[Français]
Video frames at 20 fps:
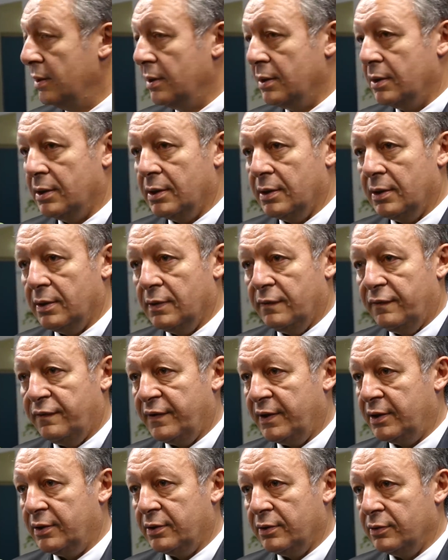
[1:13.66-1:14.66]
euh,
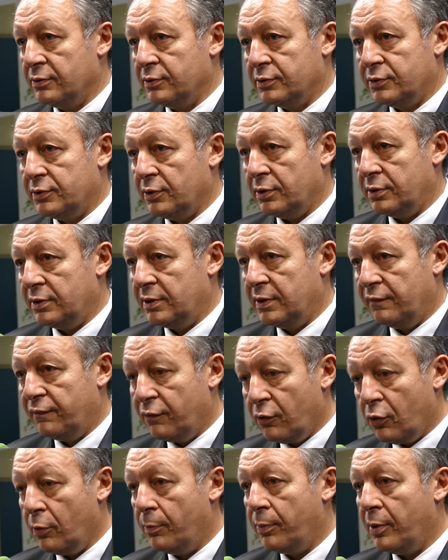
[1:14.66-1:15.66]
fait qu'on sorte qu'il
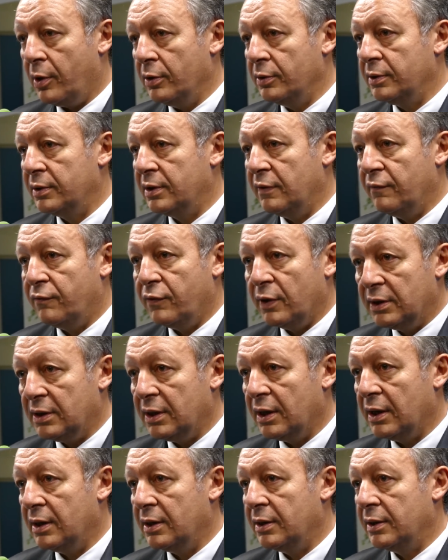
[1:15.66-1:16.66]
faut reprendre, qu'il faut être
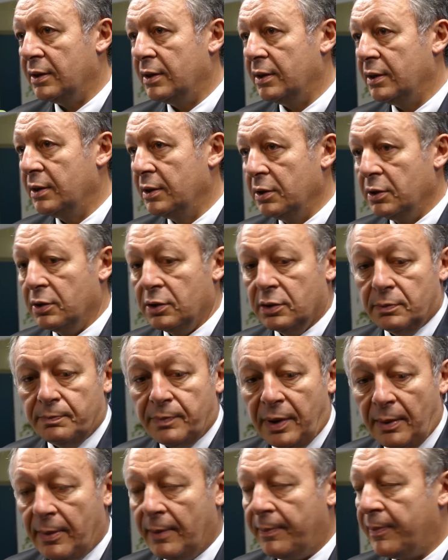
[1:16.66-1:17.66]
là. Et
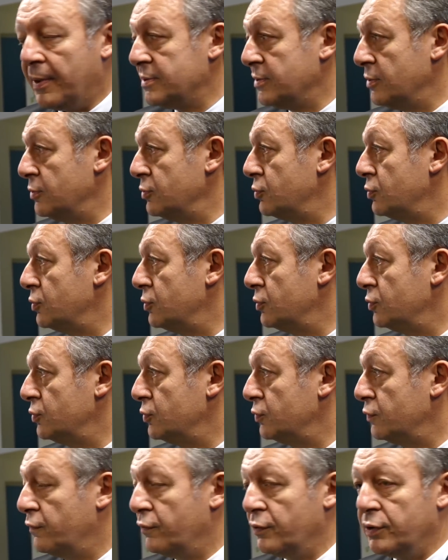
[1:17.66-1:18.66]
par ma présence,
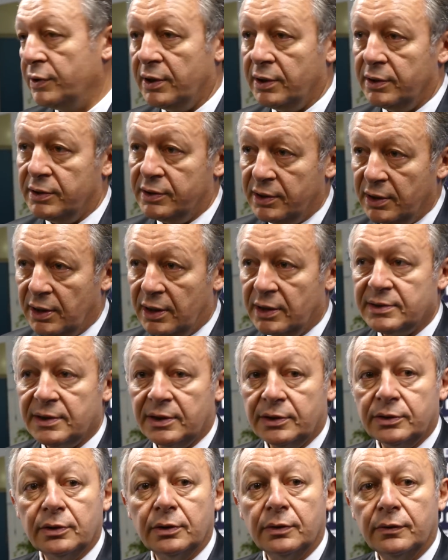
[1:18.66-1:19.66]
je venais dire à
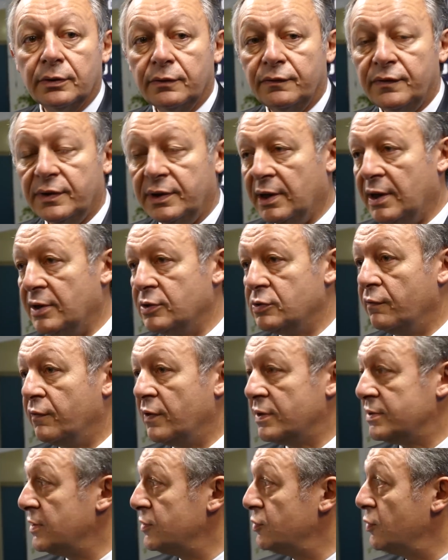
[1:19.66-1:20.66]
cette euh, fédération
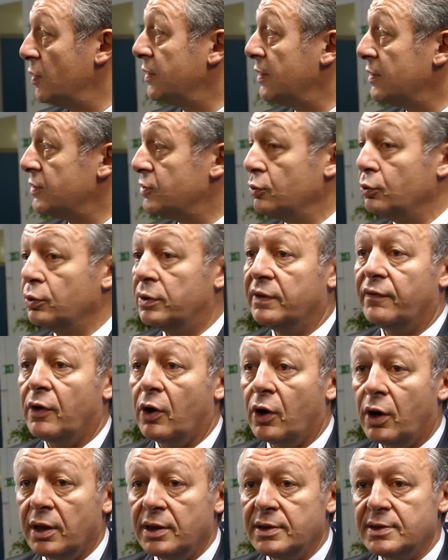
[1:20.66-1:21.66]
française de natation qui va
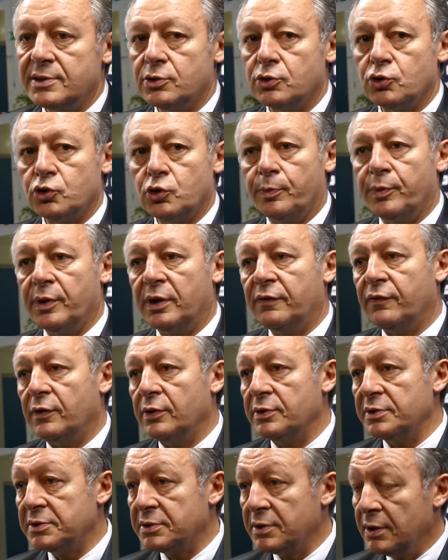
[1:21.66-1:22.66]
organiser son championnat de
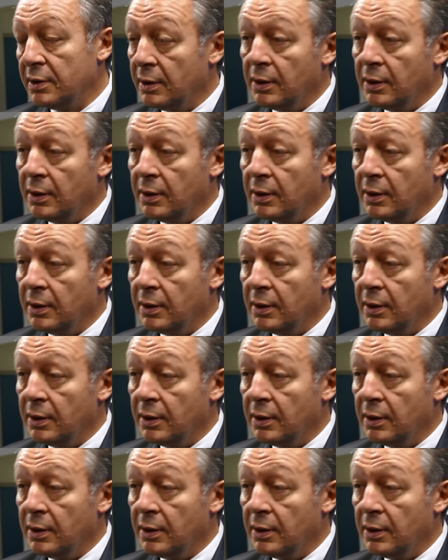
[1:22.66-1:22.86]
France,